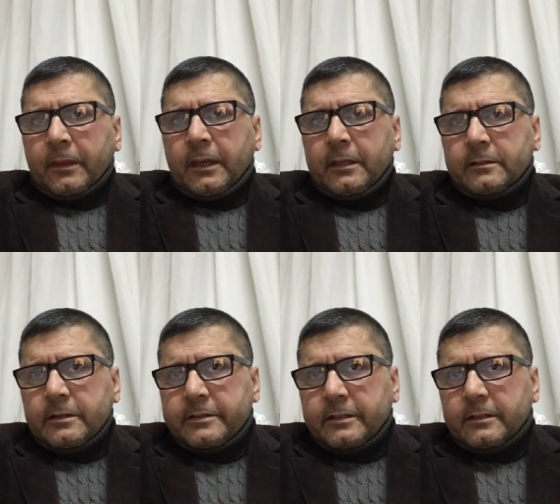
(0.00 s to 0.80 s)

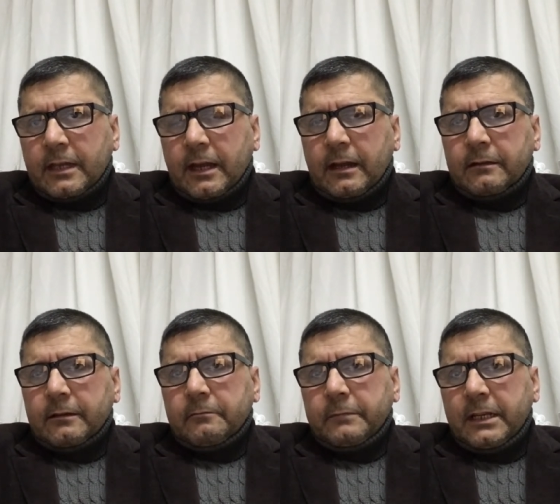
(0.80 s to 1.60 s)
etnisite,
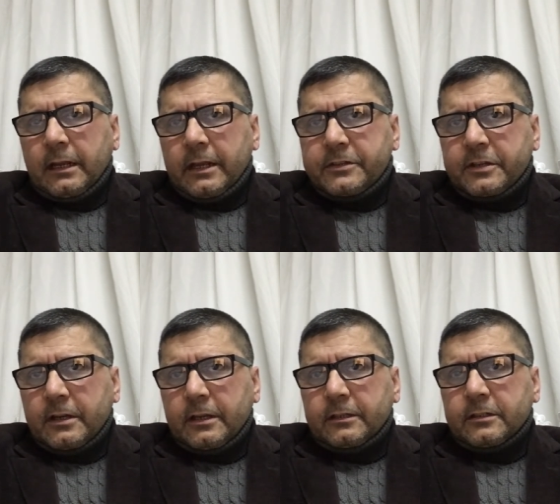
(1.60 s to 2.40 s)

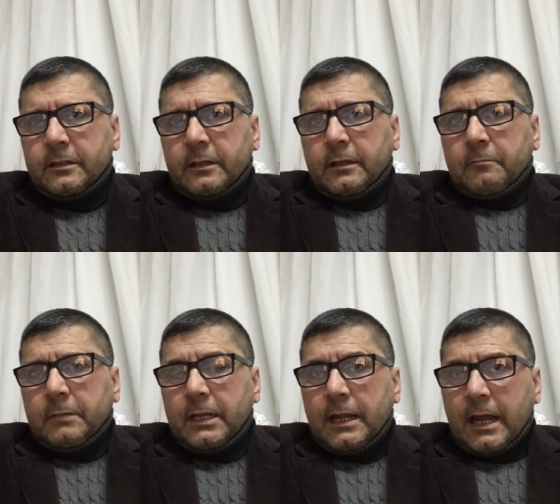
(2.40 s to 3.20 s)
milliyetçilik,
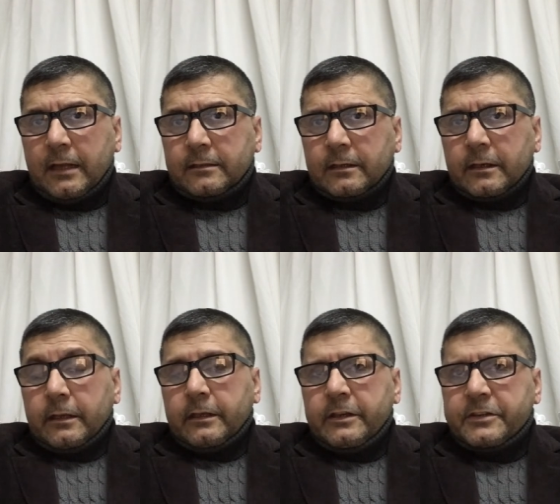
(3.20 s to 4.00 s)
millet,
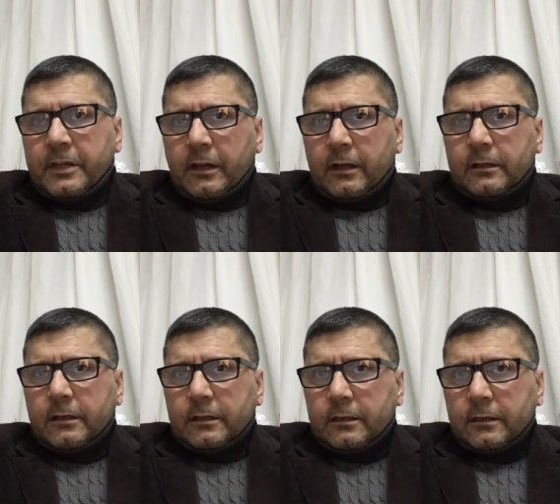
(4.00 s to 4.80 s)
insan
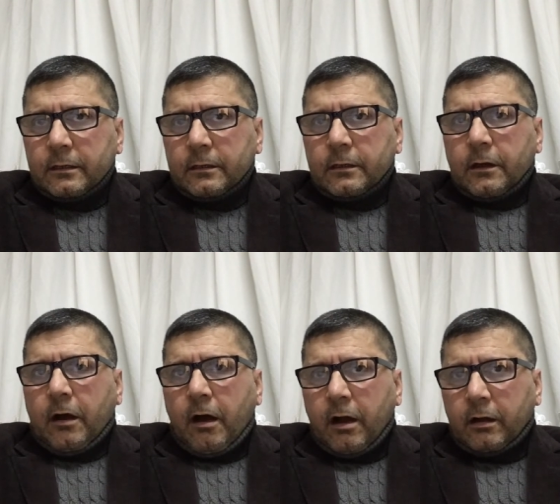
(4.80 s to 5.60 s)
hakları,
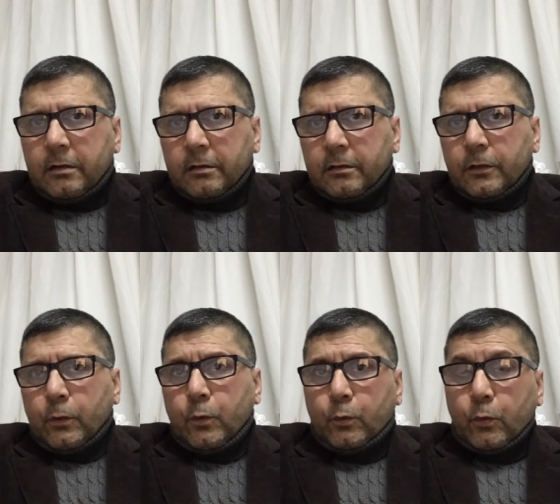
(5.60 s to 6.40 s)
hak,
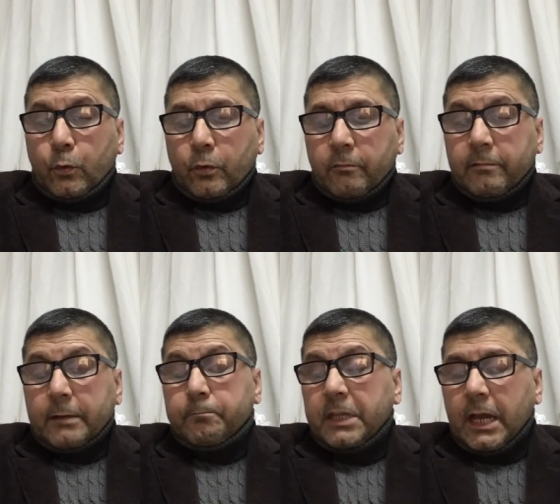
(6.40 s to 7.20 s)
hukuk
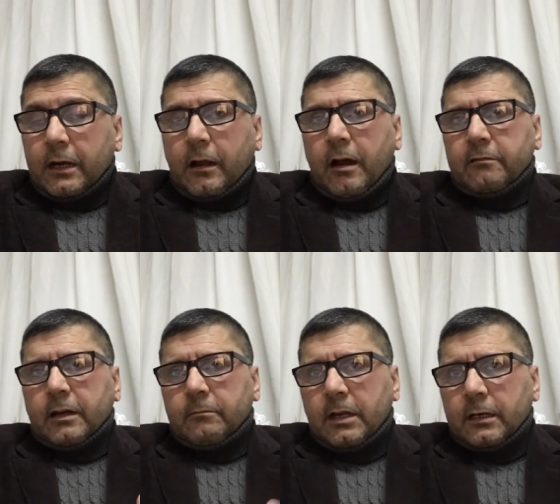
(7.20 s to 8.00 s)
ve diğer
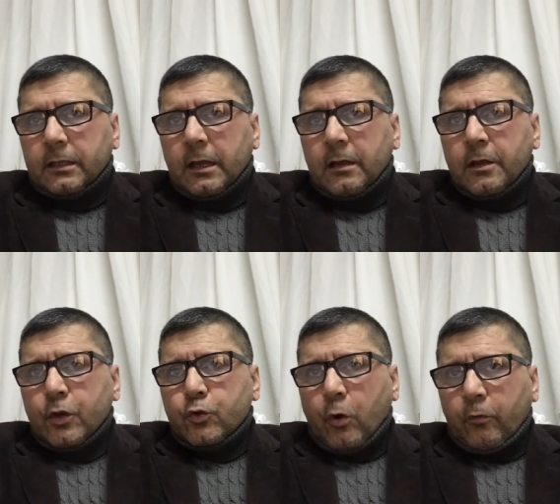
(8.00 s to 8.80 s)
kavramlarda
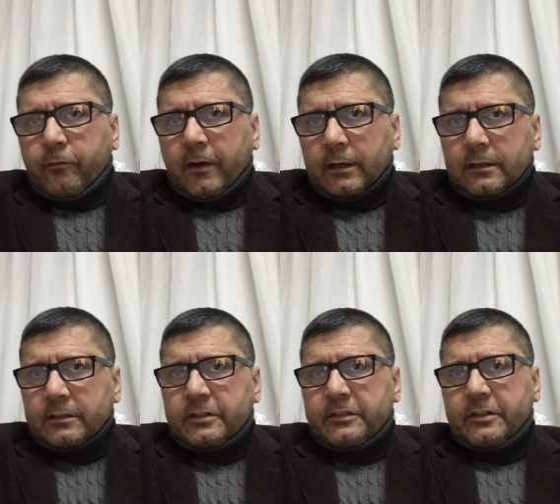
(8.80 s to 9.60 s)
çok farklı
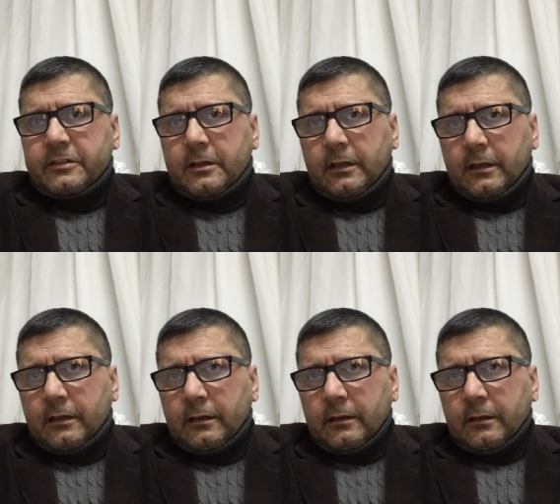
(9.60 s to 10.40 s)
titizliği
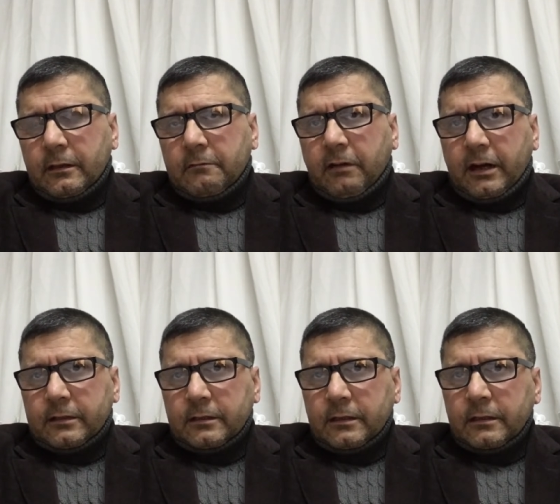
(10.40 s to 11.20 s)
e,
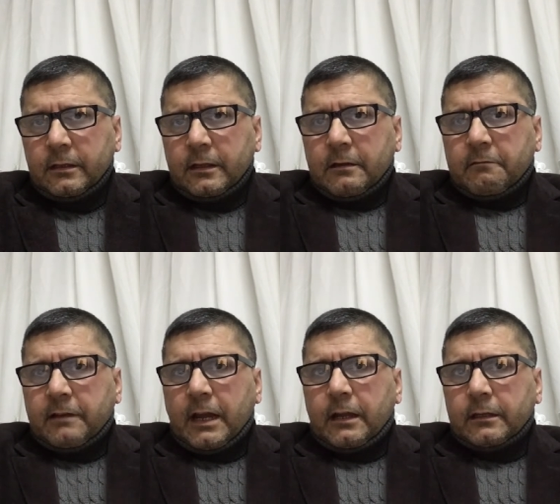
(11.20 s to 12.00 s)
vardı
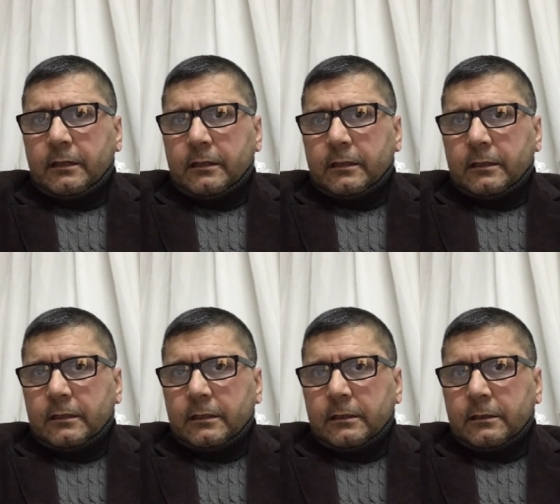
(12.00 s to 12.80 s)
ve e, e,
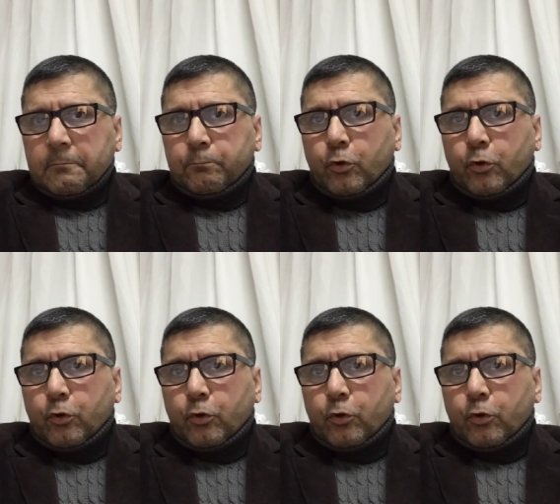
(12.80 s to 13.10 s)
bu